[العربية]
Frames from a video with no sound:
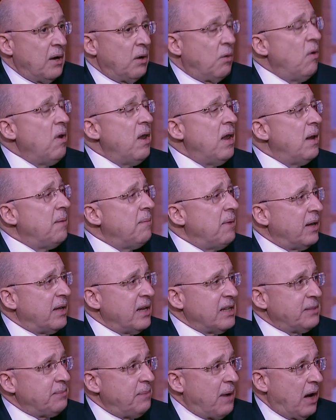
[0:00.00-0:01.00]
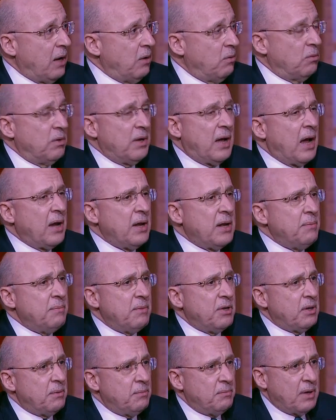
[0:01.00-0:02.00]
كل ما تسمع عنه يعني
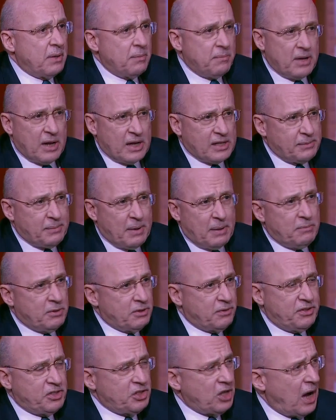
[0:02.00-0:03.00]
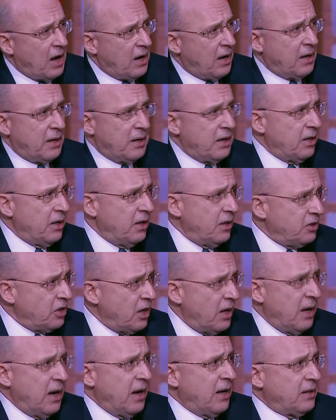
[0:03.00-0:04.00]
اسماء ما فيش حرج
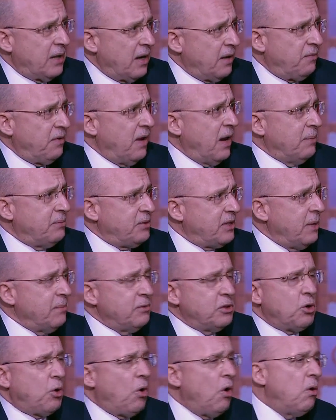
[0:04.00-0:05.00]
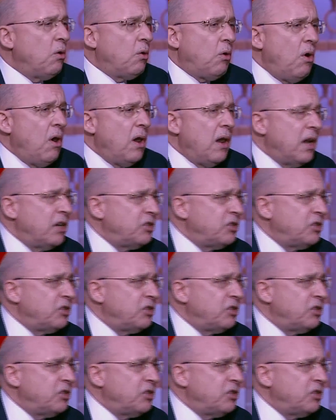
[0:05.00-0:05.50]
جا الكتريك فيليب سيمز آه، كل كل آه.